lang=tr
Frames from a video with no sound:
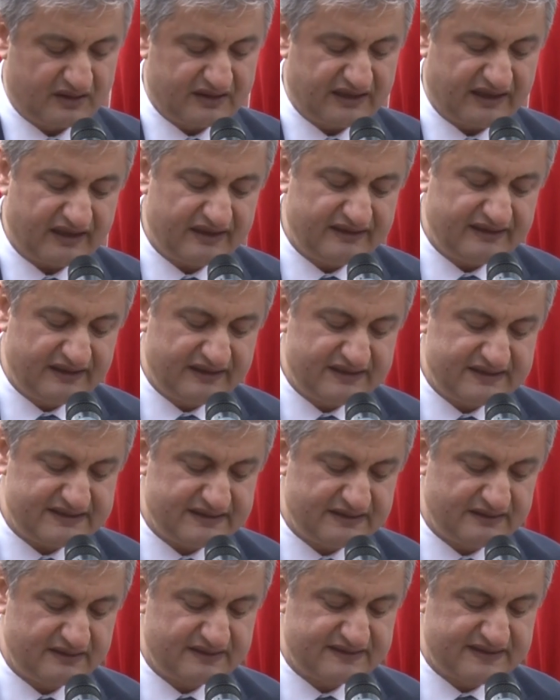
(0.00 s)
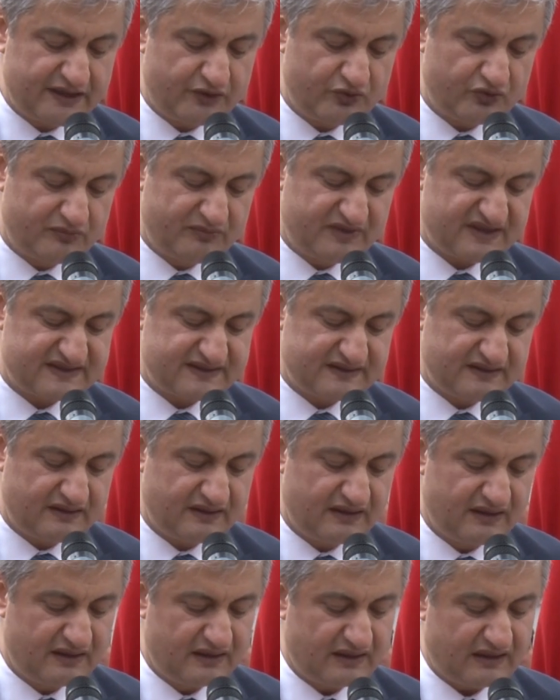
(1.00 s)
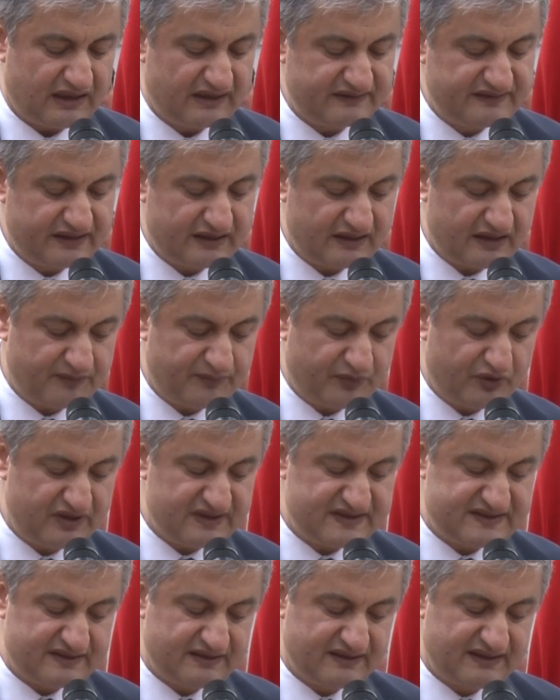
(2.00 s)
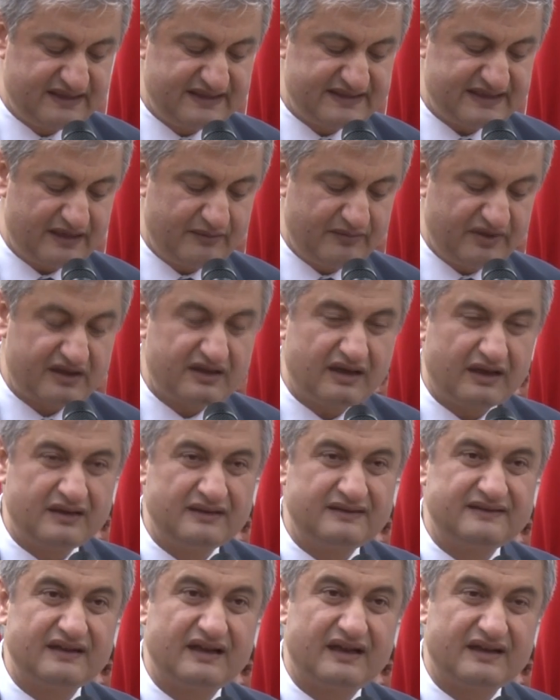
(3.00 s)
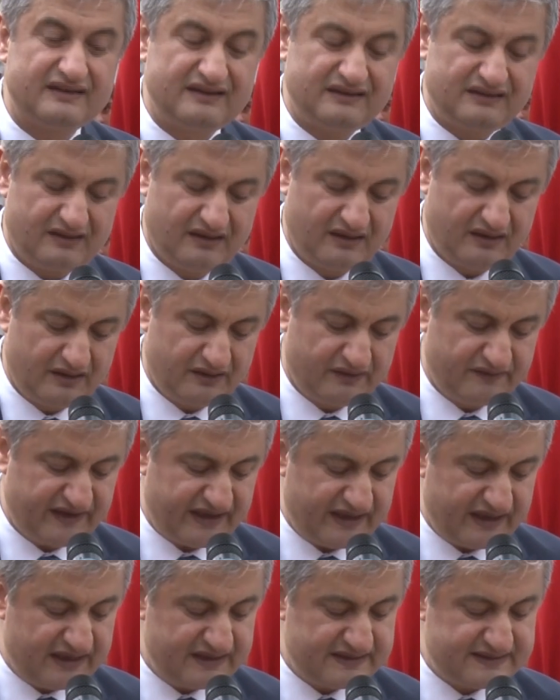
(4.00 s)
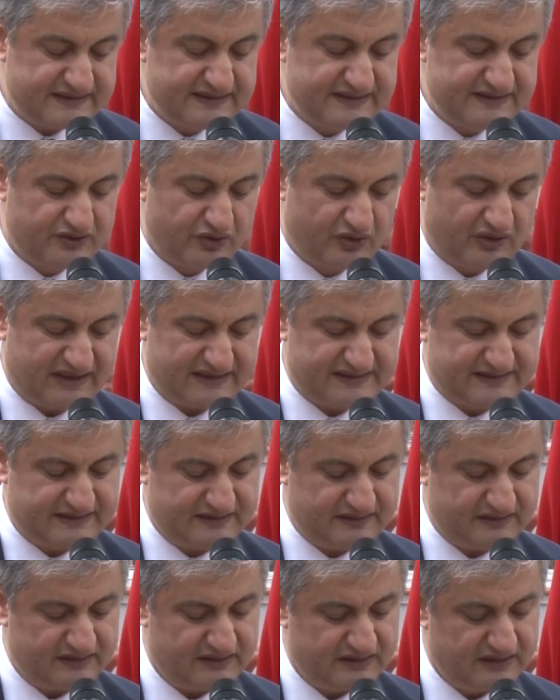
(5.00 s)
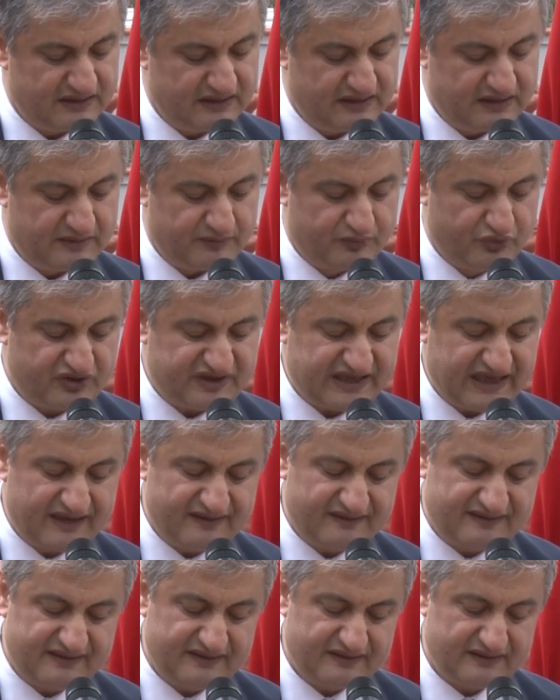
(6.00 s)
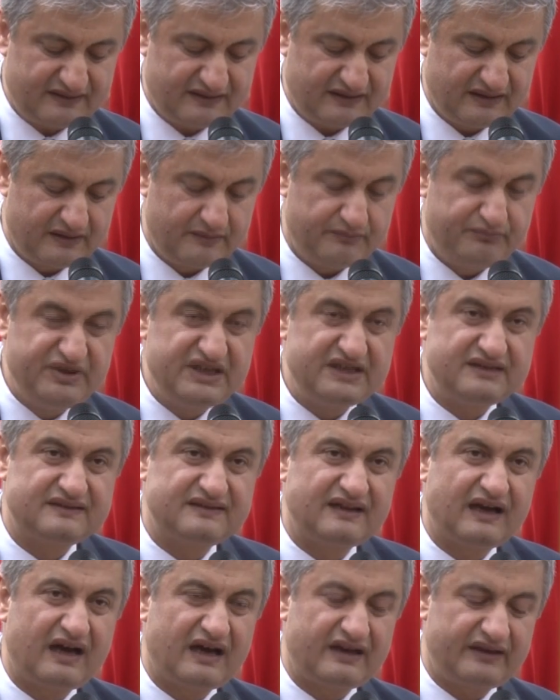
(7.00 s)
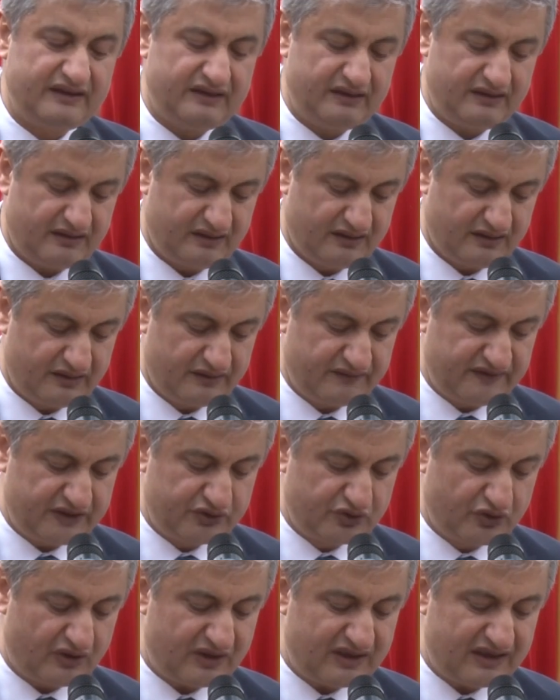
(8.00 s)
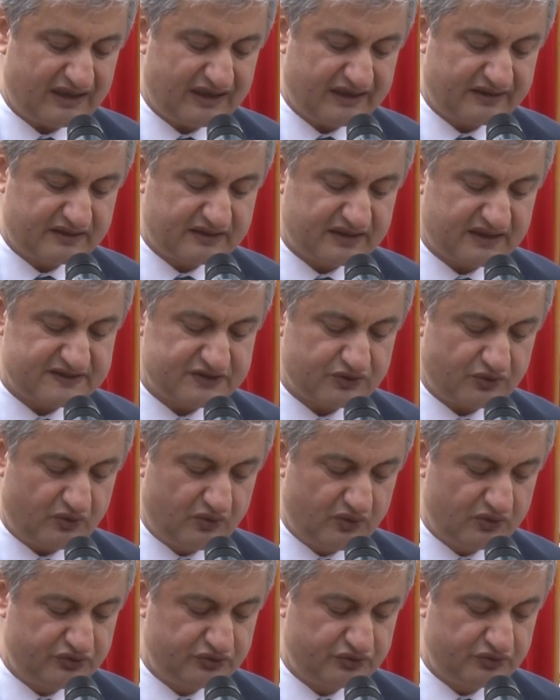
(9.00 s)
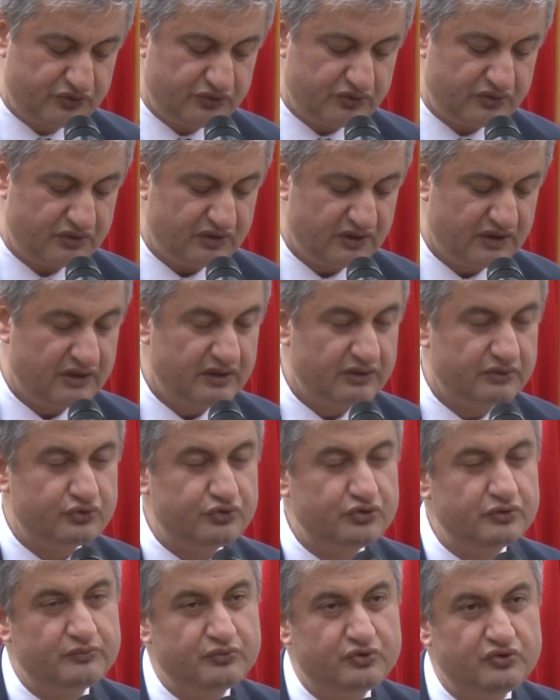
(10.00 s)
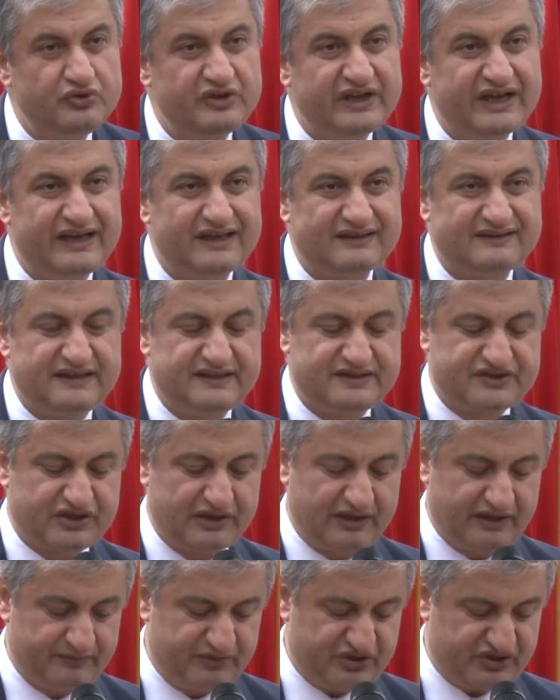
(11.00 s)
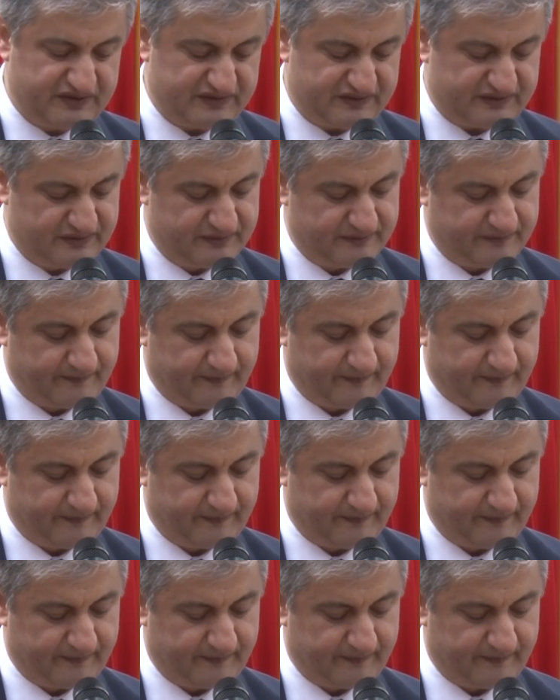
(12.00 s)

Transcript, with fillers: Karadeniz'in Zeugması, Adrianapolis'in gizemli kalıntıları ve eşsiz doğası, bu kentin bir tarih ve doğa harikası olduğunu tüm dünyaya tescillemiştir.